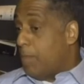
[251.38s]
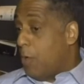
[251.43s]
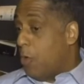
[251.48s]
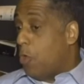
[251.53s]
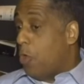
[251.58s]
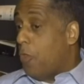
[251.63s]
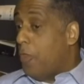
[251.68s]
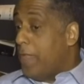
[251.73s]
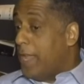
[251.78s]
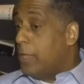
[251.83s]

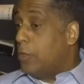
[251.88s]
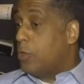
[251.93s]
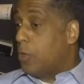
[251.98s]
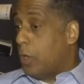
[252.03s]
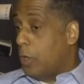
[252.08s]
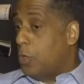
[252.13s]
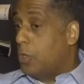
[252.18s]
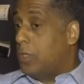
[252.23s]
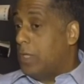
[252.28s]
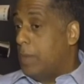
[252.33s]
modo,
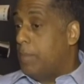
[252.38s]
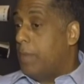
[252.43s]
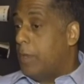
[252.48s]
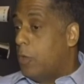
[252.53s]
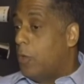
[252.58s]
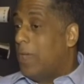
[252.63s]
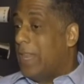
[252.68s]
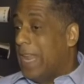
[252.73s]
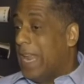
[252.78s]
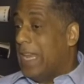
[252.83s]
dentro de los
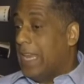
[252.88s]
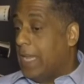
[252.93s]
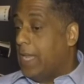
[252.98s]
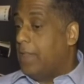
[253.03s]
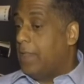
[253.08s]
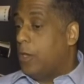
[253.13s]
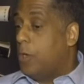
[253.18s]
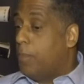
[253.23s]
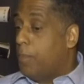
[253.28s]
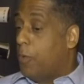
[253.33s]
términos de la
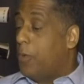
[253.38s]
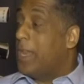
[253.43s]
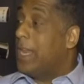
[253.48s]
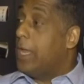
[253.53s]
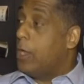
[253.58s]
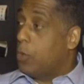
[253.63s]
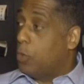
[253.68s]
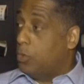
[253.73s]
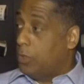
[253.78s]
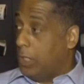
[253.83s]
ley, de los
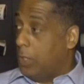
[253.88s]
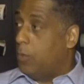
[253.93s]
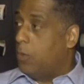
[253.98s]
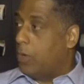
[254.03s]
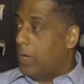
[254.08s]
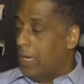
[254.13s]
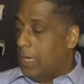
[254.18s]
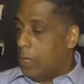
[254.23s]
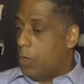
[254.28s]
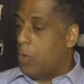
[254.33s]
poderes
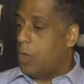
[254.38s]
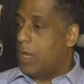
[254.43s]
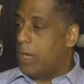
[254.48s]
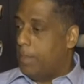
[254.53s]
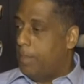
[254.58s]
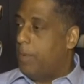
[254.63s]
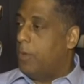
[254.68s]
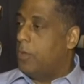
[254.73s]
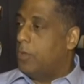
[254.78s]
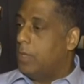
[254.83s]
ejecutivos que le
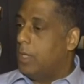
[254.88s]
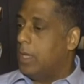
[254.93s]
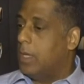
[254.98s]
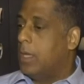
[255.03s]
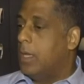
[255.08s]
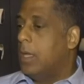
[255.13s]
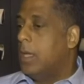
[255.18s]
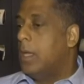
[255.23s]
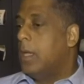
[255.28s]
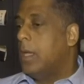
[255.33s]
corresponde,
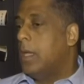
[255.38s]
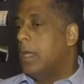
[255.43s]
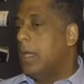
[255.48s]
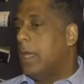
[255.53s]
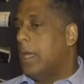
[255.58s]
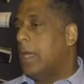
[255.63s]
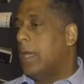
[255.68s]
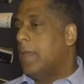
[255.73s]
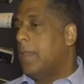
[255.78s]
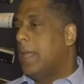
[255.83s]

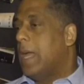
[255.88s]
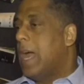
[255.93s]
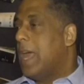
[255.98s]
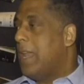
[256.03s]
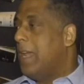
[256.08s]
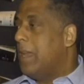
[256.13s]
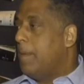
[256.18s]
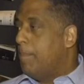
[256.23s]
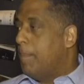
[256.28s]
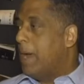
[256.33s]

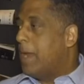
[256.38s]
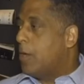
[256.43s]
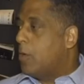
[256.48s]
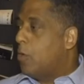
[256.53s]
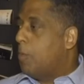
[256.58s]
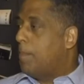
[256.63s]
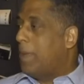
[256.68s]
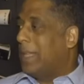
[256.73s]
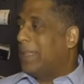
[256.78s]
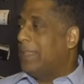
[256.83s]
dejar el
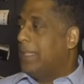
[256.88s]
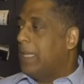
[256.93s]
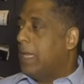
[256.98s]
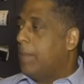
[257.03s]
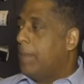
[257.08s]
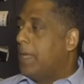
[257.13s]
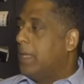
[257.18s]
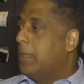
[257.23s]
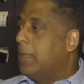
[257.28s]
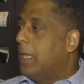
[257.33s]
embargo
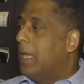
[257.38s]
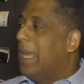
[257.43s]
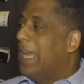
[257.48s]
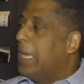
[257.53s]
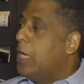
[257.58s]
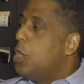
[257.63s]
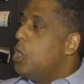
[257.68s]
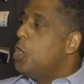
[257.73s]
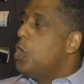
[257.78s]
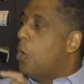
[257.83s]
prácticamente
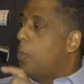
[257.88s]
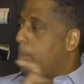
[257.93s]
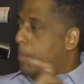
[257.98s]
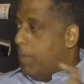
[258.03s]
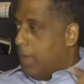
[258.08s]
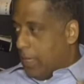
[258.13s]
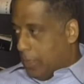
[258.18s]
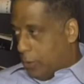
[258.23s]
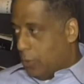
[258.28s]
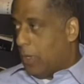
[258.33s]
en
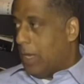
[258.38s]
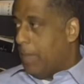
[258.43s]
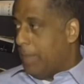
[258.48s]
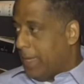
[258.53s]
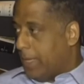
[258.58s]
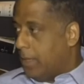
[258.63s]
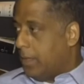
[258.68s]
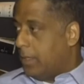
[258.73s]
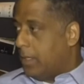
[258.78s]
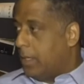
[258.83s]
nombre
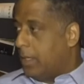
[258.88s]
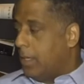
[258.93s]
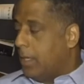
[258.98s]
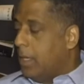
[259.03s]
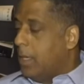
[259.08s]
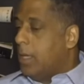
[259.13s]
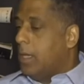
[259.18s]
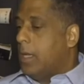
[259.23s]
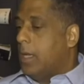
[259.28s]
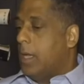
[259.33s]
solamente.
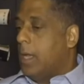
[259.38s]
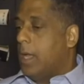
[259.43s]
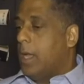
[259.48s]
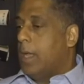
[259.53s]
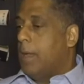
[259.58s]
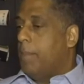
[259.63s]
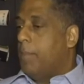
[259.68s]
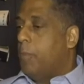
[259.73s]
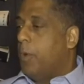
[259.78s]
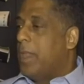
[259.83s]

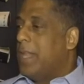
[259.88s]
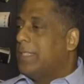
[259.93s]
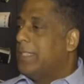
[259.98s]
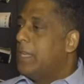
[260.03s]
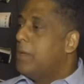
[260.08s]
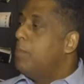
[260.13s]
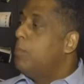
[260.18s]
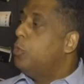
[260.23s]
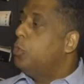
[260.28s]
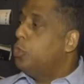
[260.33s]
puede
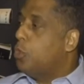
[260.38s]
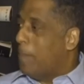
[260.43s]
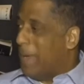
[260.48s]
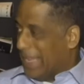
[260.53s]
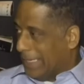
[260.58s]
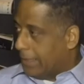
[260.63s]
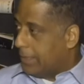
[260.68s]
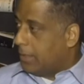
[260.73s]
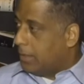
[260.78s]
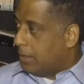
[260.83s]
hacer mucho
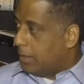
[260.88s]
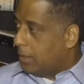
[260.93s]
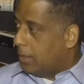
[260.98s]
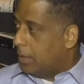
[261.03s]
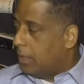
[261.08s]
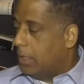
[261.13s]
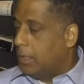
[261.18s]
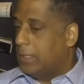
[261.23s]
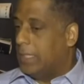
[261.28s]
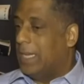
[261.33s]
más
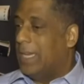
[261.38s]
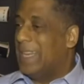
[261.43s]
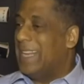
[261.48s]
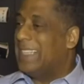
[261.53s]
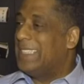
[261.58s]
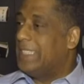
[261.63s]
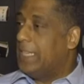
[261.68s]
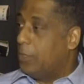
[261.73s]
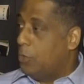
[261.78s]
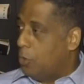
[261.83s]
y
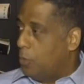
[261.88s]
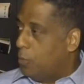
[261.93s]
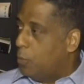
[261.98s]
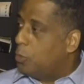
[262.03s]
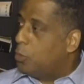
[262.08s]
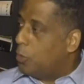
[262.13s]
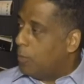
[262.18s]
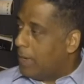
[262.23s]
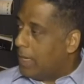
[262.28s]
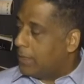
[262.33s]
seguirá siendo
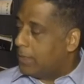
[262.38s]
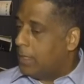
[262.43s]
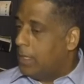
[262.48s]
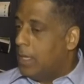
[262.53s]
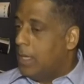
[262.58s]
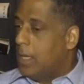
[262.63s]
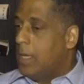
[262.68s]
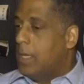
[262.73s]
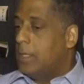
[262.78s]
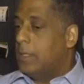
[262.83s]
mucho más.
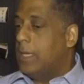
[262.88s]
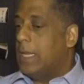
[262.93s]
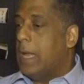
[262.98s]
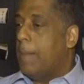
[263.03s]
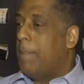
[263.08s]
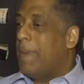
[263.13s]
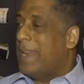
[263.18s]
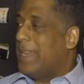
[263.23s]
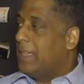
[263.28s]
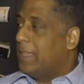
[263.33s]

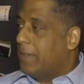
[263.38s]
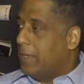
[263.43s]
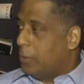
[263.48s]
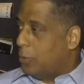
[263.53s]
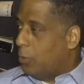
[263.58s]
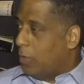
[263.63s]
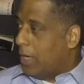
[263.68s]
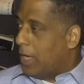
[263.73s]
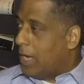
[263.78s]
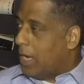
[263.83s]
Será parte de
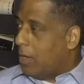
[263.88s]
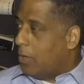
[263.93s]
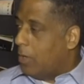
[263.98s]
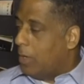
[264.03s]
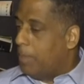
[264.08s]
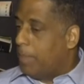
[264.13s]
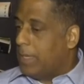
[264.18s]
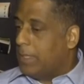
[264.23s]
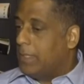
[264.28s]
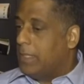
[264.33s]
su legado.
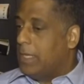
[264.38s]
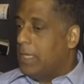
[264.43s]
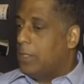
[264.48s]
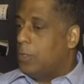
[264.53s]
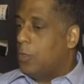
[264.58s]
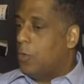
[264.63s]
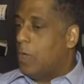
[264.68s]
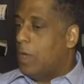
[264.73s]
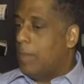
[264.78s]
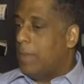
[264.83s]
El
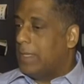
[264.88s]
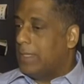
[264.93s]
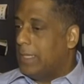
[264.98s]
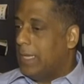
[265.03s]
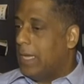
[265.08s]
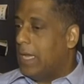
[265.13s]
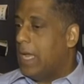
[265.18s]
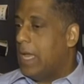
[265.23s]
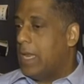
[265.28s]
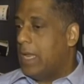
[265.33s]
presidente Obama
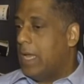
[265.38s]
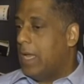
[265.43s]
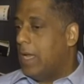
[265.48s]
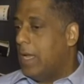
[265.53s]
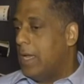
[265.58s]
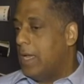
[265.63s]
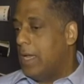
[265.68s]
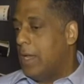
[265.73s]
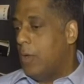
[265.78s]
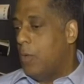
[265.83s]
se
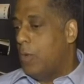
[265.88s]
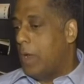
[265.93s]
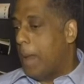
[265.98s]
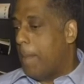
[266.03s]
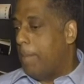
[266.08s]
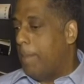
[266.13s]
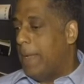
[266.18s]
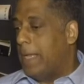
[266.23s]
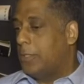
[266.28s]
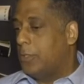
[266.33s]
gana eh, un
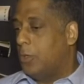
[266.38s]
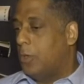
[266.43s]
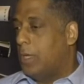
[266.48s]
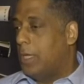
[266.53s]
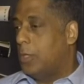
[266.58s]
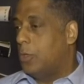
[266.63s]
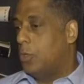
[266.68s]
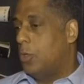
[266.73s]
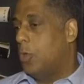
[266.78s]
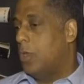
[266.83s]
espacio en
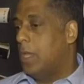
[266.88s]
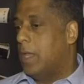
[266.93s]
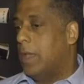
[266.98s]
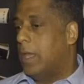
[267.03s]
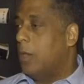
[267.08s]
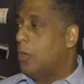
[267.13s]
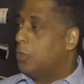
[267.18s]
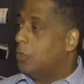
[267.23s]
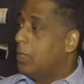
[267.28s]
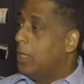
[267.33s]
la historia
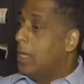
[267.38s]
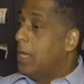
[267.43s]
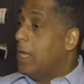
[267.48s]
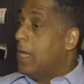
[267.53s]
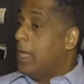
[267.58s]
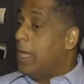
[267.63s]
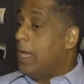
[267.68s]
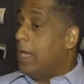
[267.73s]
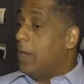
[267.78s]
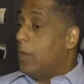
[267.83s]
de los,
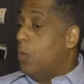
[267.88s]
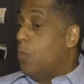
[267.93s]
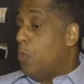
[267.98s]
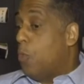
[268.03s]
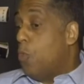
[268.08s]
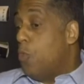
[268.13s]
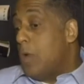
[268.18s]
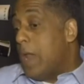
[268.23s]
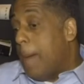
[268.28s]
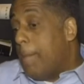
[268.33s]
en
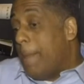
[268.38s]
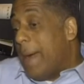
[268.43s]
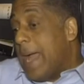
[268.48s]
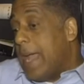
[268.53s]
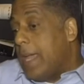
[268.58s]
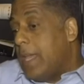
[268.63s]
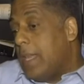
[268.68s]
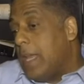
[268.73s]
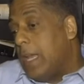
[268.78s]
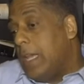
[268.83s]
una
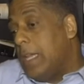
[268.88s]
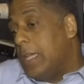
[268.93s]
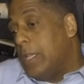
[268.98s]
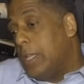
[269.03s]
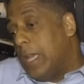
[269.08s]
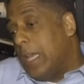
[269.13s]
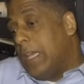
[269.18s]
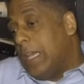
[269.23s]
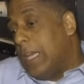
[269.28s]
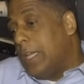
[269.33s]
página en
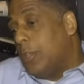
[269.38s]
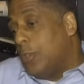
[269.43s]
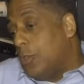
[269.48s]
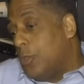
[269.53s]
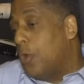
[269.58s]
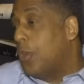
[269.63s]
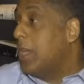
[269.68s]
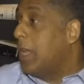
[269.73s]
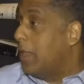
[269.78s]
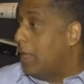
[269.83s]
la,
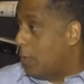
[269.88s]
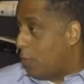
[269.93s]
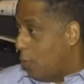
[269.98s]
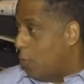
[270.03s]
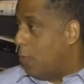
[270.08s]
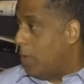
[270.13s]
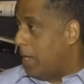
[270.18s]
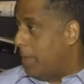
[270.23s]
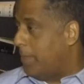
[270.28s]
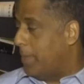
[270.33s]
historia de
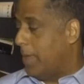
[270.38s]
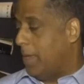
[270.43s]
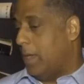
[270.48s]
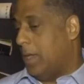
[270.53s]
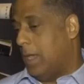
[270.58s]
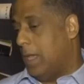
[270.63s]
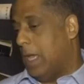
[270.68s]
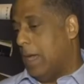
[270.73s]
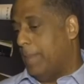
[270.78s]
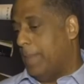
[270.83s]
Cuba
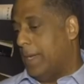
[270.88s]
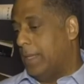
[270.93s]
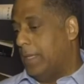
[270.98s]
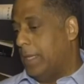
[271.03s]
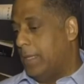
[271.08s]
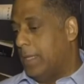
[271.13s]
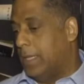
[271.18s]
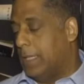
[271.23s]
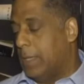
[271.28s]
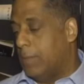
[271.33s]
eh, a
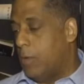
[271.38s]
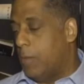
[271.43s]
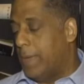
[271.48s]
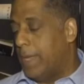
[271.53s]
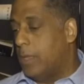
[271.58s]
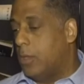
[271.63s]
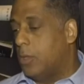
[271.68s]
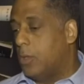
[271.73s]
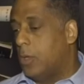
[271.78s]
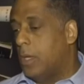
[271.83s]
partir de este
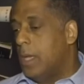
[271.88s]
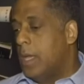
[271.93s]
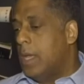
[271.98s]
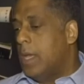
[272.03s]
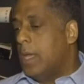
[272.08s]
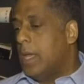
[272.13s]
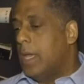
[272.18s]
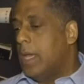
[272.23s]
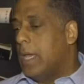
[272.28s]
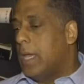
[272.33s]
momento.
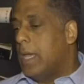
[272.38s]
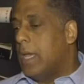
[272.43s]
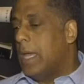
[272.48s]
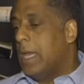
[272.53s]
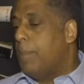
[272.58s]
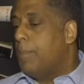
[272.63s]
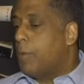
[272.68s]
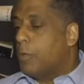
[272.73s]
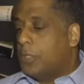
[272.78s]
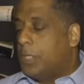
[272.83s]
Eh,
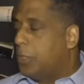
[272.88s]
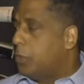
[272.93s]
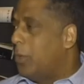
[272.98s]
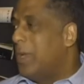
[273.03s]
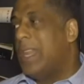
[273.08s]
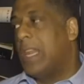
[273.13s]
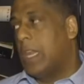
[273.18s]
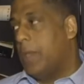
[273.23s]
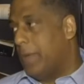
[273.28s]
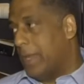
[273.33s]
el
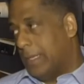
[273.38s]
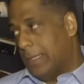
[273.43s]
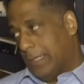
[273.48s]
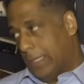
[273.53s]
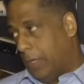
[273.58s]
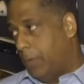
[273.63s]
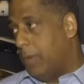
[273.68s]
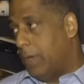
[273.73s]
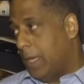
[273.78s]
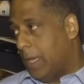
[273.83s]
proceso es
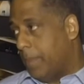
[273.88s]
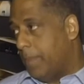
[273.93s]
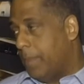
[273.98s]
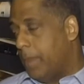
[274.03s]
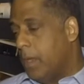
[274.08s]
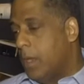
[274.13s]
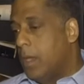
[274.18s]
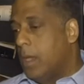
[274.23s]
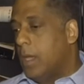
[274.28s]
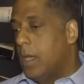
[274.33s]
irreversible.
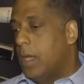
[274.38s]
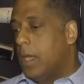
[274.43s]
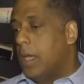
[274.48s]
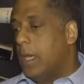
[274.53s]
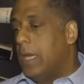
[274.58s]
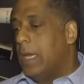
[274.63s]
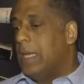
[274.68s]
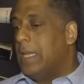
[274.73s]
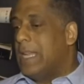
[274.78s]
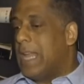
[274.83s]

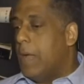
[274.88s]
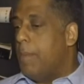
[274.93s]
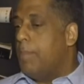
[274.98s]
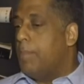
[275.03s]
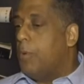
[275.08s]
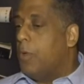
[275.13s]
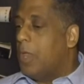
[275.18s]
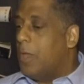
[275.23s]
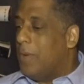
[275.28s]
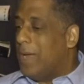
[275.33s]
el
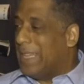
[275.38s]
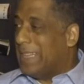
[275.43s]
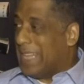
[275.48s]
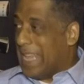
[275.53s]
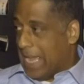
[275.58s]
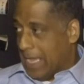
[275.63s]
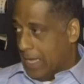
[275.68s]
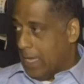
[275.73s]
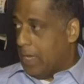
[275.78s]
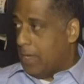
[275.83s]
campo de
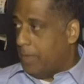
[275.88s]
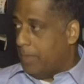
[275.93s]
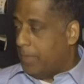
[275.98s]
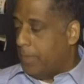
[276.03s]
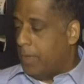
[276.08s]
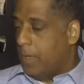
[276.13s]
batalla